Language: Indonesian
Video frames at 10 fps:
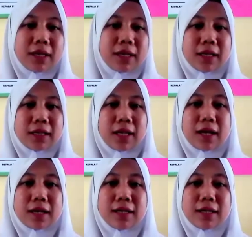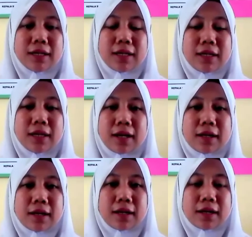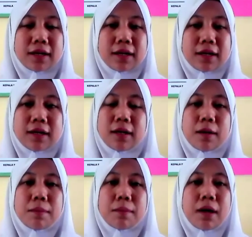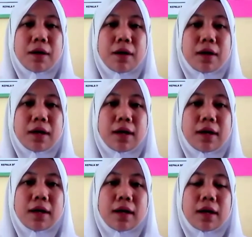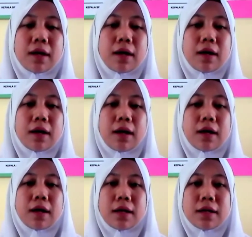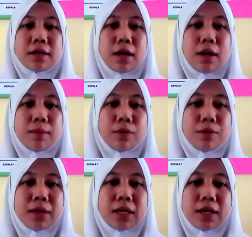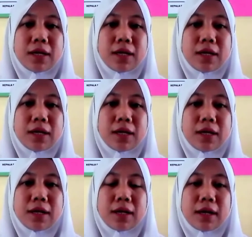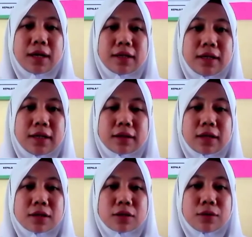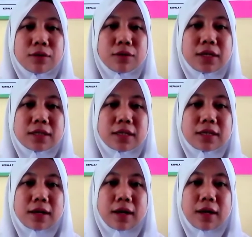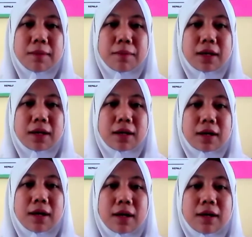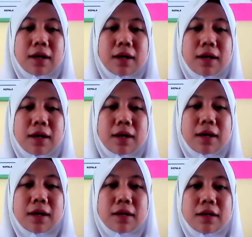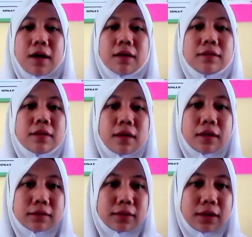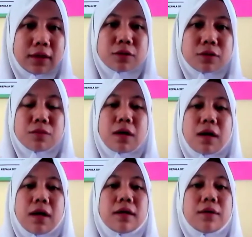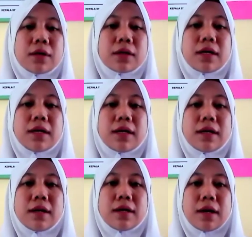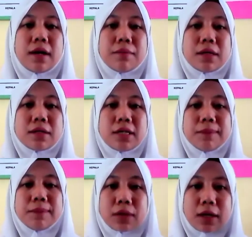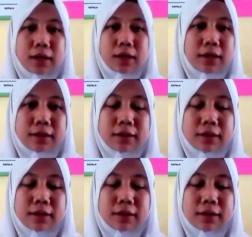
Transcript: kita hari ini adalah bahwa adanya bumi, langit, dan seluruh isinya menandakan adanya Allah. Allah Subhanahu wa taala yang menciptakan.